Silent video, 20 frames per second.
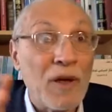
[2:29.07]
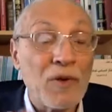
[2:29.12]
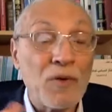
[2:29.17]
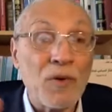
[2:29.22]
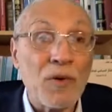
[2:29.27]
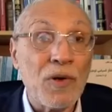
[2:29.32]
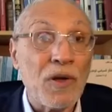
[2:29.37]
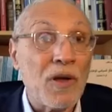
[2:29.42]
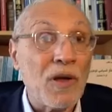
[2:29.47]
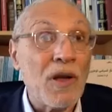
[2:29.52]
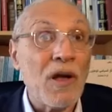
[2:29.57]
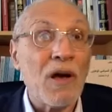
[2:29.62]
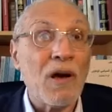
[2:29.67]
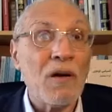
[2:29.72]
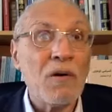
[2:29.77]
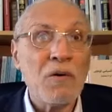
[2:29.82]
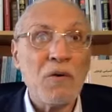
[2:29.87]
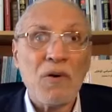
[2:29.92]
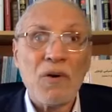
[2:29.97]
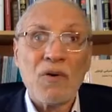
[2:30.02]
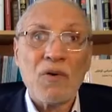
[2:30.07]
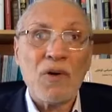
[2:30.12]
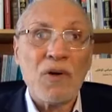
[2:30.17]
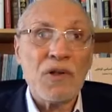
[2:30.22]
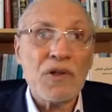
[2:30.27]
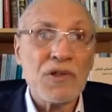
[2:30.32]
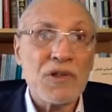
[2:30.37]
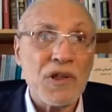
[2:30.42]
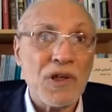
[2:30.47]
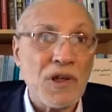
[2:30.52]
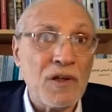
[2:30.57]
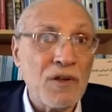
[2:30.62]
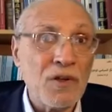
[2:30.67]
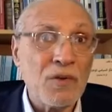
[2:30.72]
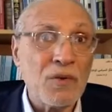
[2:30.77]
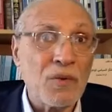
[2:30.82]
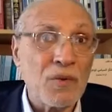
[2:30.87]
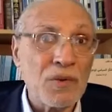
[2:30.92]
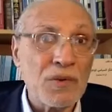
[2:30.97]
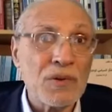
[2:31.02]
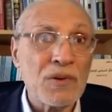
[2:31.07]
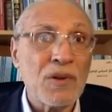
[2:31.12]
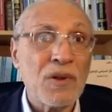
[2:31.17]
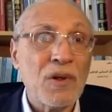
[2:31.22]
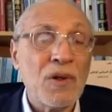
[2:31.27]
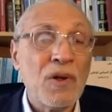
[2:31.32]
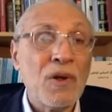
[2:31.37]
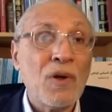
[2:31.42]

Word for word: لدني لا يقول لك روح يجتهد يدرس